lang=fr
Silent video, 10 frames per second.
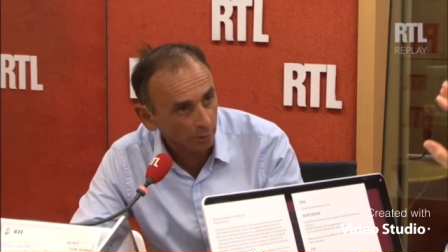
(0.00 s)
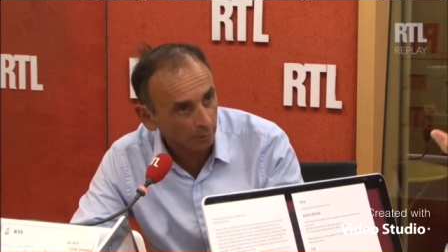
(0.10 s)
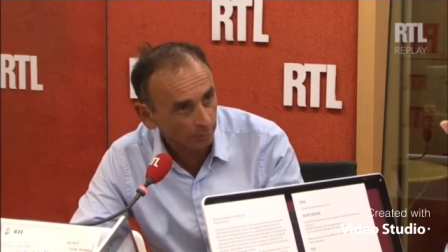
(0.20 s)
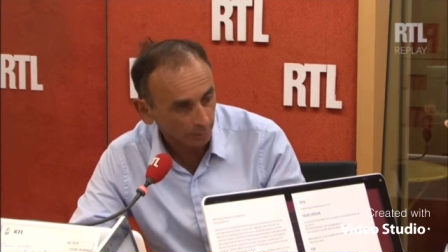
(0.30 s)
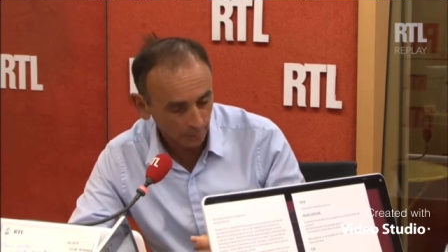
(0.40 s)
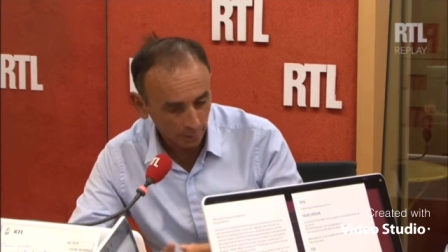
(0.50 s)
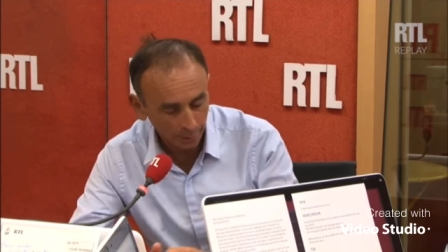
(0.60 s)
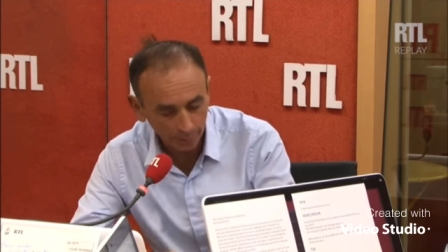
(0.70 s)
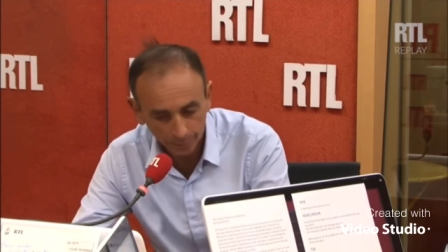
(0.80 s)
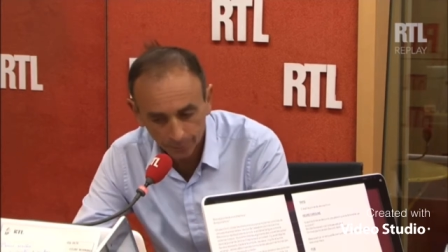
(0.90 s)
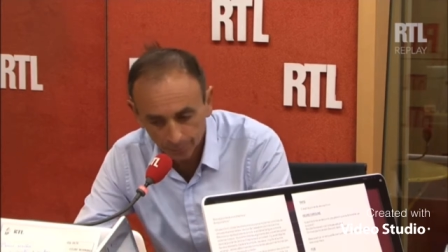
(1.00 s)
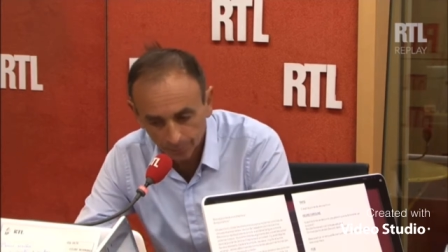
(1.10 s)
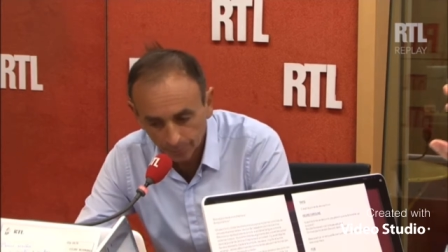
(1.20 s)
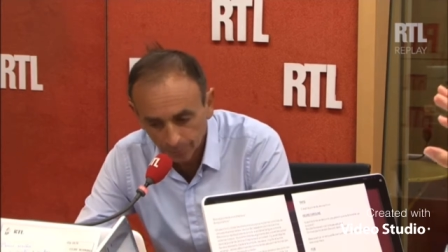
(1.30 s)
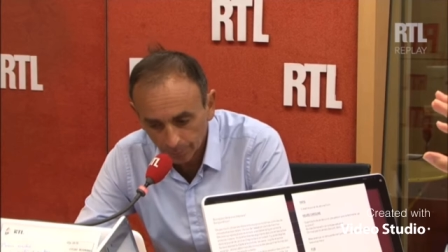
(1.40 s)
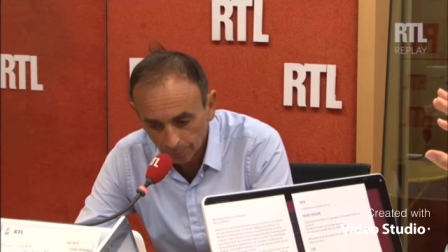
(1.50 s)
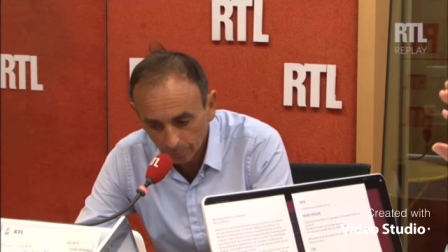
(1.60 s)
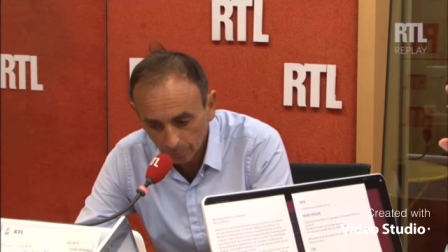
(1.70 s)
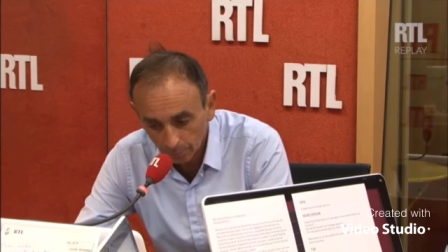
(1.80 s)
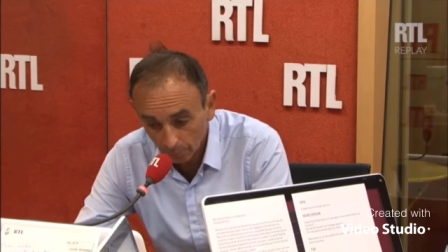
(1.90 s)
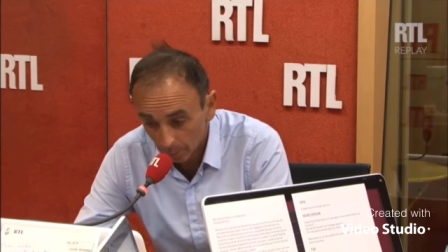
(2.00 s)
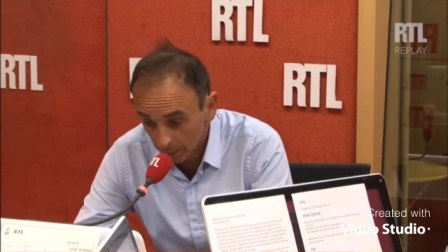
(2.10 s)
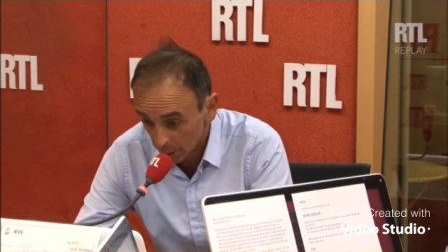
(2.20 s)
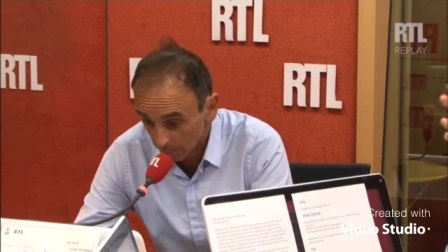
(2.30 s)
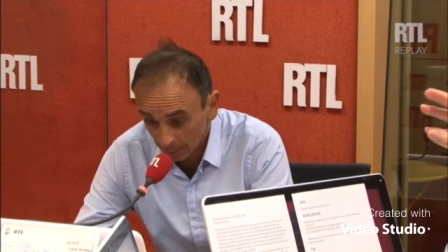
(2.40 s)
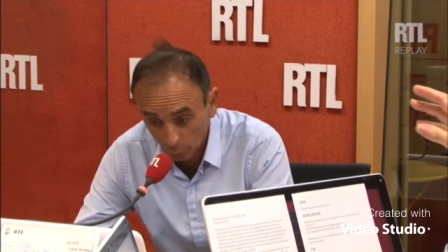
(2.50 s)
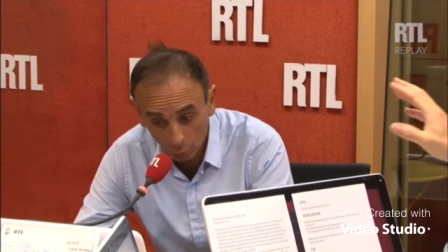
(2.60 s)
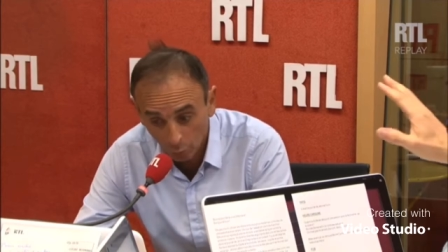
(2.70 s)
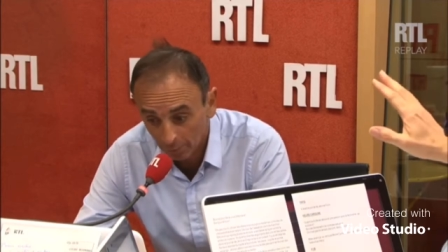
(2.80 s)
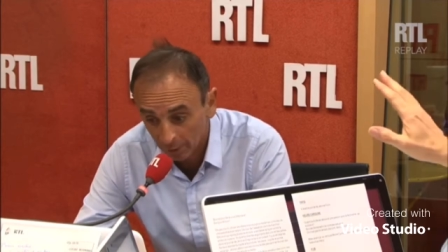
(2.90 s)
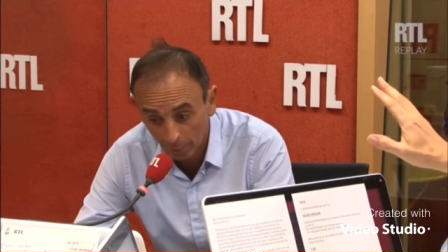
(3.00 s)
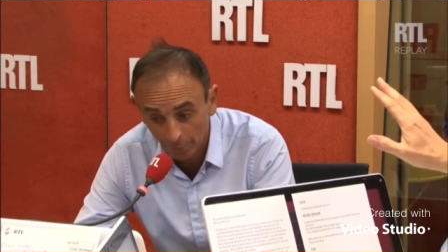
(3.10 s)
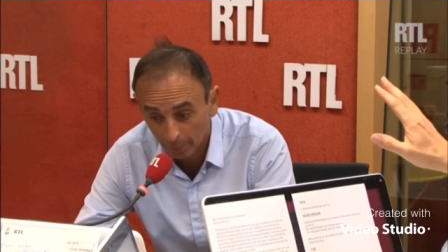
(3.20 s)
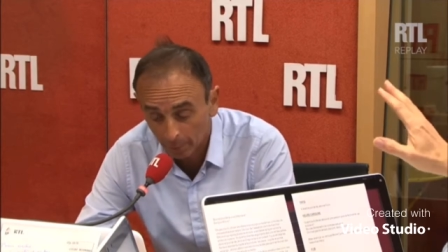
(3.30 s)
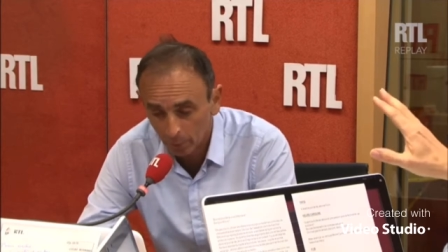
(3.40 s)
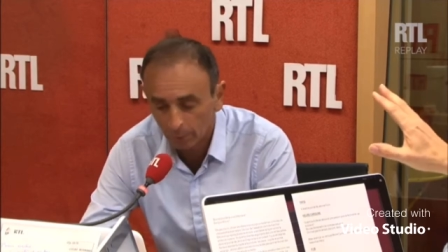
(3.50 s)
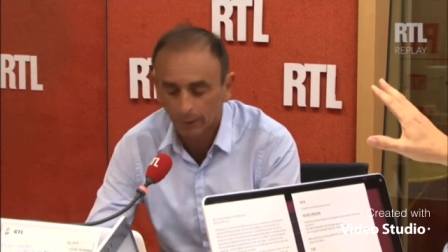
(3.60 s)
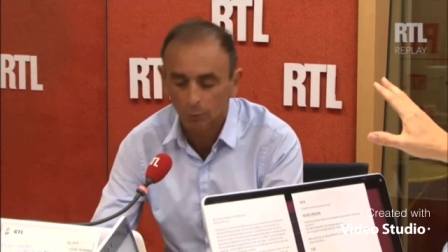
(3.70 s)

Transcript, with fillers: Vous avez envie de nous faire peur, et je pense que. Mais j'ai pas du tout envie de vous faire peur. non, mais je,